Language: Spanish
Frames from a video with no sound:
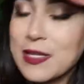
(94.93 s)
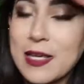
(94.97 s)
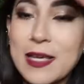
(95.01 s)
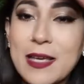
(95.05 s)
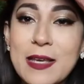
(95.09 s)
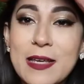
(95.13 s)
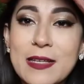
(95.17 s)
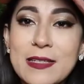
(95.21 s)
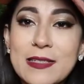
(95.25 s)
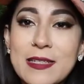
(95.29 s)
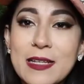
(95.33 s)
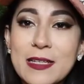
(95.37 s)

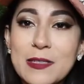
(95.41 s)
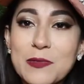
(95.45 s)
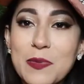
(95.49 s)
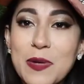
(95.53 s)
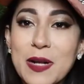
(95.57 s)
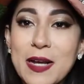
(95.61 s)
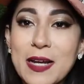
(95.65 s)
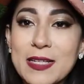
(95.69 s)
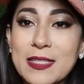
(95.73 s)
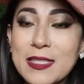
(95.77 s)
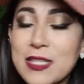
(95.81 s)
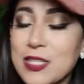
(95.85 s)
eh, estas
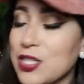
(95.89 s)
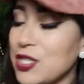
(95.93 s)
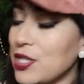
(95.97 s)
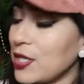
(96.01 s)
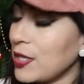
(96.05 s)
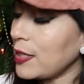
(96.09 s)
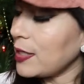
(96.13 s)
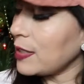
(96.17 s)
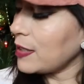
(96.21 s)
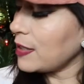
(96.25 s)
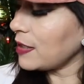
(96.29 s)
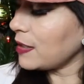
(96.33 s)
fragancias
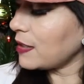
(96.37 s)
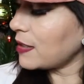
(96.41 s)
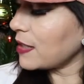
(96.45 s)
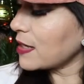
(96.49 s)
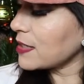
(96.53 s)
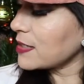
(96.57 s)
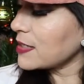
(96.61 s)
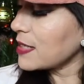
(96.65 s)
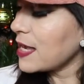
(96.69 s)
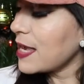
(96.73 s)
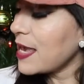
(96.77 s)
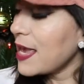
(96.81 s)
chiquititas.